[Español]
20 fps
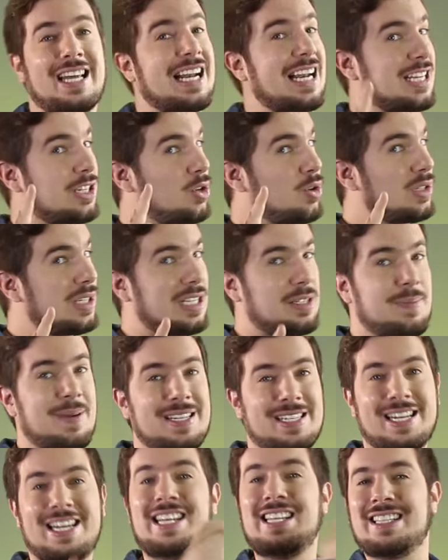De las cosas
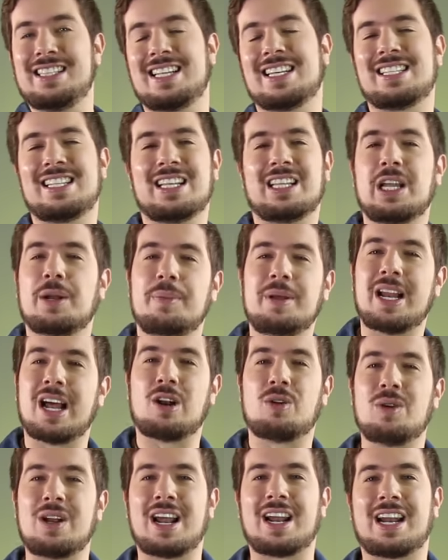más lindas de
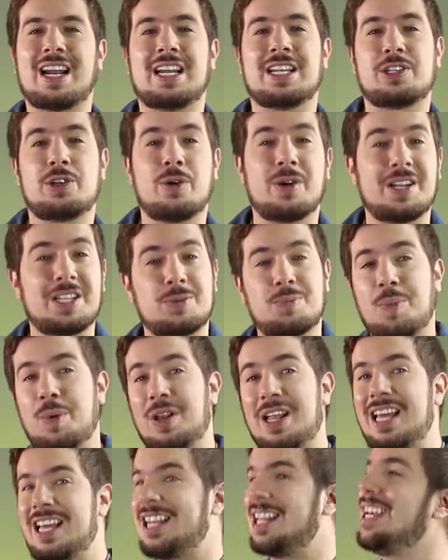terminar una relación es
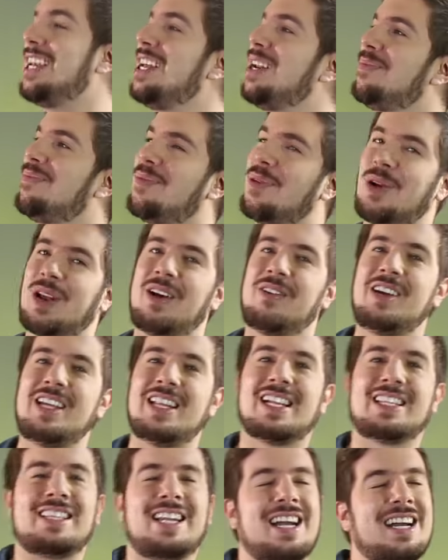poder ir por la
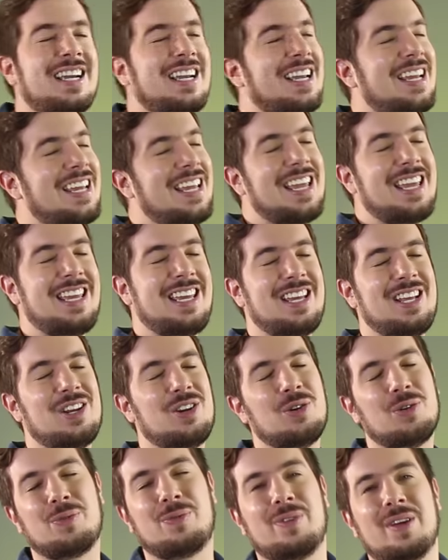vida tranquilo,